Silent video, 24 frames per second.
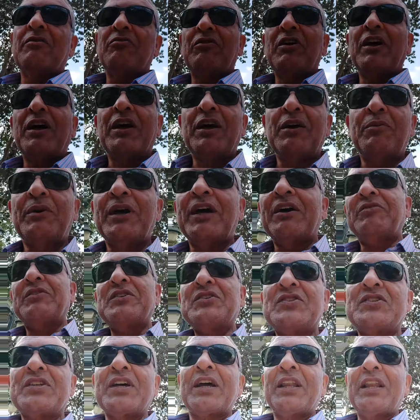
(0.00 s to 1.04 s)
فبقى في
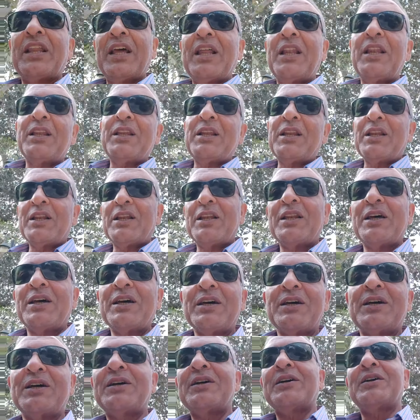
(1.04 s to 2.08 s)
استغلال
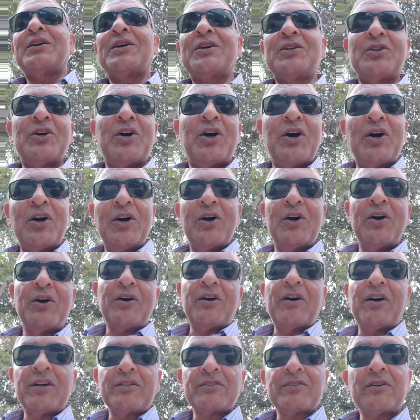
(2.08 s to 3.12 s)
للاضاءه
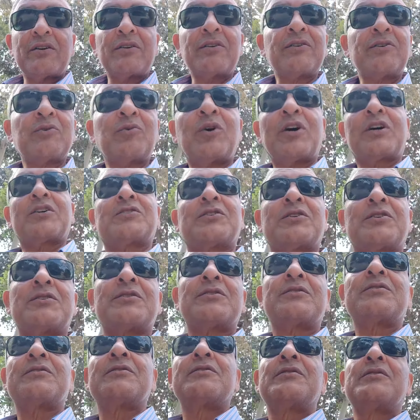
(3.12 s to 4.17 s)
اكتر واكتر
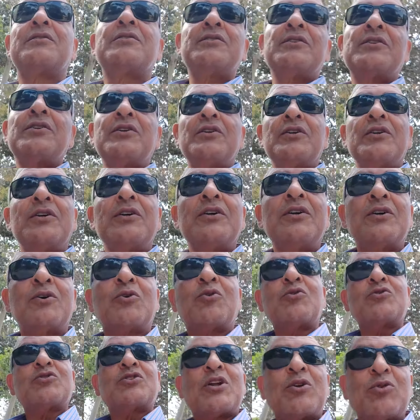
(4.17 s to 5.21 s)

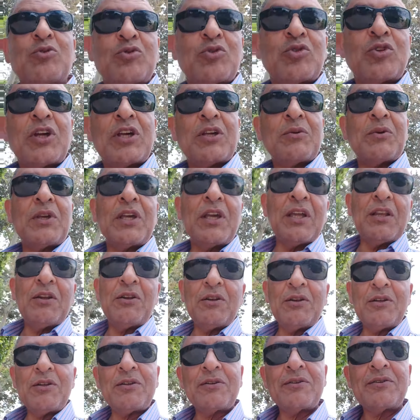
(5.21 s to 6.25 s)
كل سنه وانتم طيبين
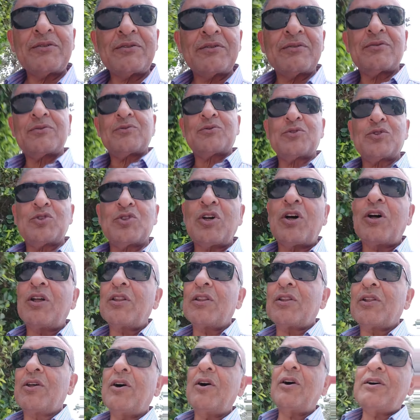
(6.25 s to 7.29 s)
وان شاء
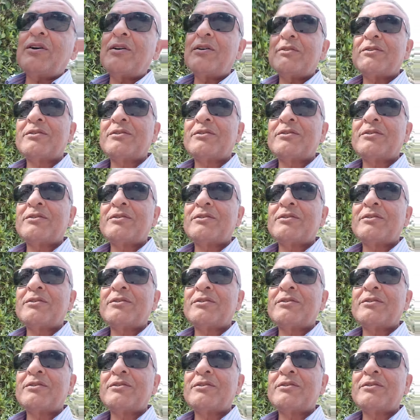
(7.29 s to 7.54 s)
الله